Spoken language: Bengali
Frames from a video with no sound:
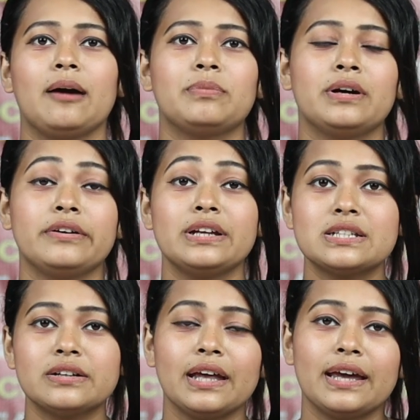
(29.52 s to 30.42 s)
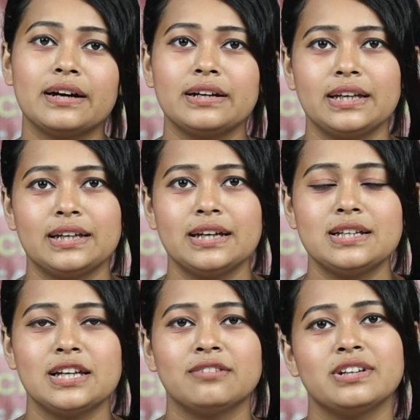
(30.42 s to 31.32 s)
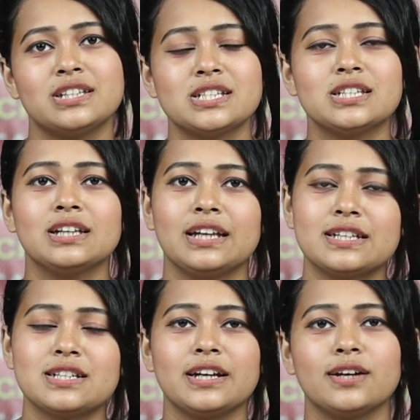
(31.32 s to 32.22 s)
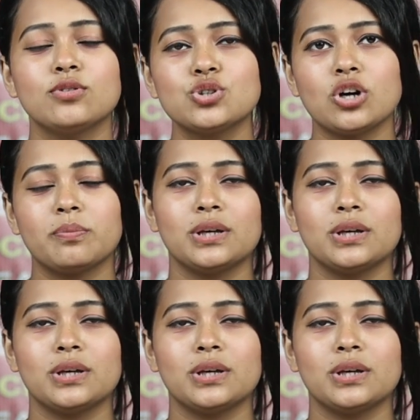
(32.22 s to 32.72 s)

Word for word: আপনার রিটার্ন রিটার্ন এয়ার টিকিট ইনভিটেশন লেটার এগুলো সব